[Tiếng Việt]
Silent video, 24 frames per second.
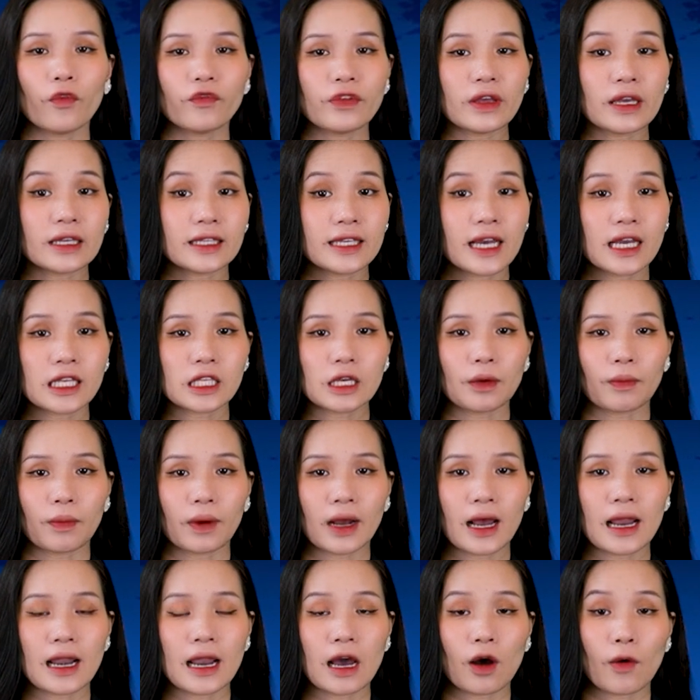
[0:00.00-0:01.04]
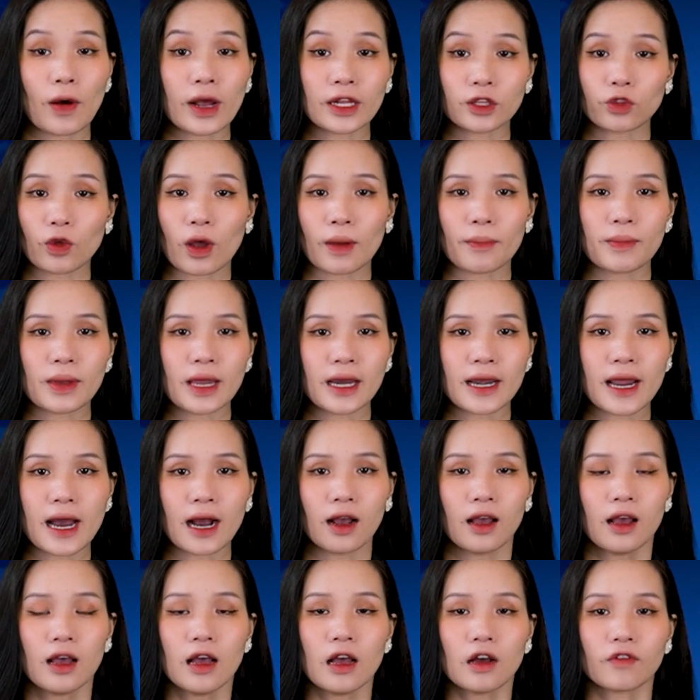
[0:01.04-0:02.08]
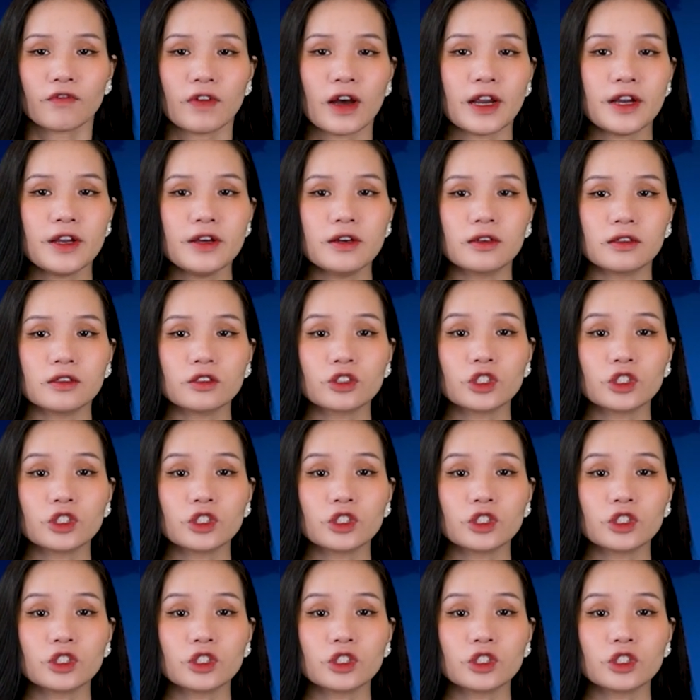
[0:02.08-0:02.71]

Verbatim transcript: hộ việc gia nhập Nga là hoàn toàn bịa đặt và được